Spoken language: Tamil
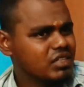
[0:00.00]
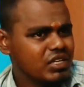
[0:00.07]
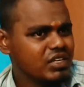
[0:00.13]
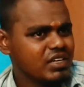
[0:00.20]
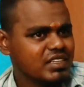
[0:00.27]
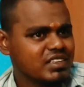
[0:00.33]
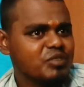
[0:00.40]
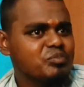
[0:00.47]

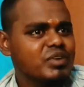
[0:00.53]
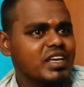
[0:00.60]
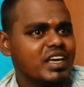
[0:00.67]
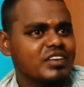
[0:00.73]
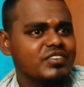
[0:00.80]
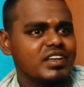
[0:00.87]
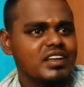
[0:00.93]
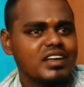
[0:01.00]
அதுலேயும் என்
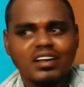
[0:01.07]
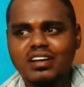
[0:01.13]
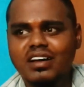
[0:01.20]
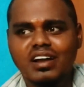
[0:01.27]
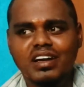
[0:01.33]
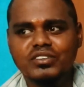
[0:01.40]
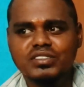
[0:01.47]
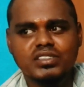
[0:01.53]
தம்பி எல்வினை
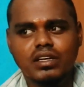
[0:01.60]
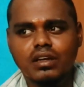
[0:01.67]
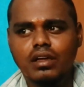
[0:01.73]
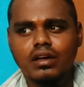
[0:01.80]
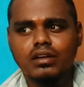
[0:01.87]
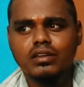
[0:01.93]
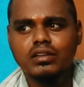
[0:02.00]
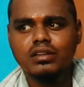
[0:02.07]
ஆட
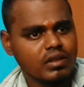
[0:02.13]
வச்சிடலாம்